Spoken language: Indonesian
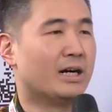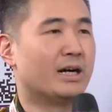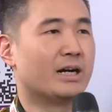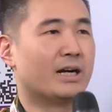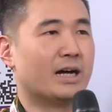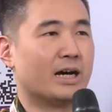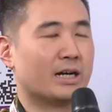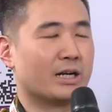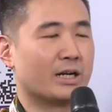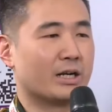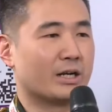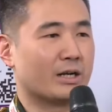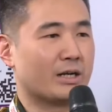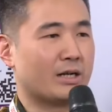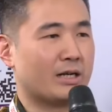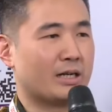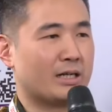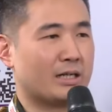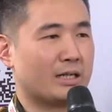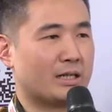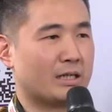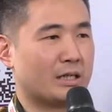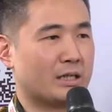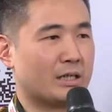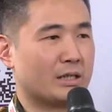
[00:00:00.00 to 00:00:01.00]
dan
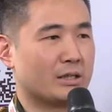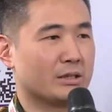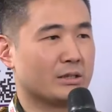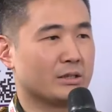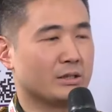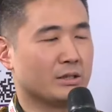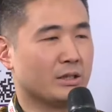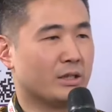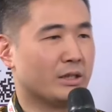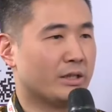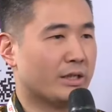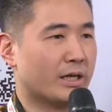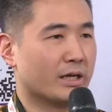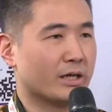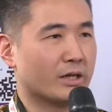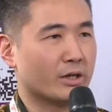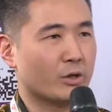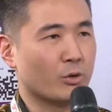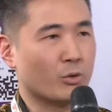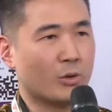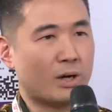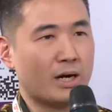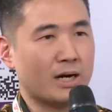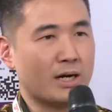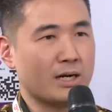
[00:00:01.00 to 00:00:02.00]
uh, yang
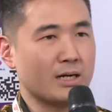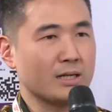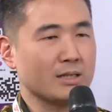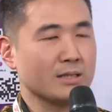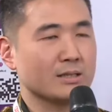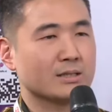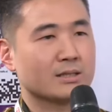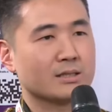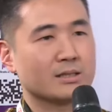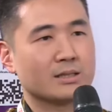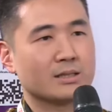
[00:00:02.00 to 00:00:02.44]
kedua,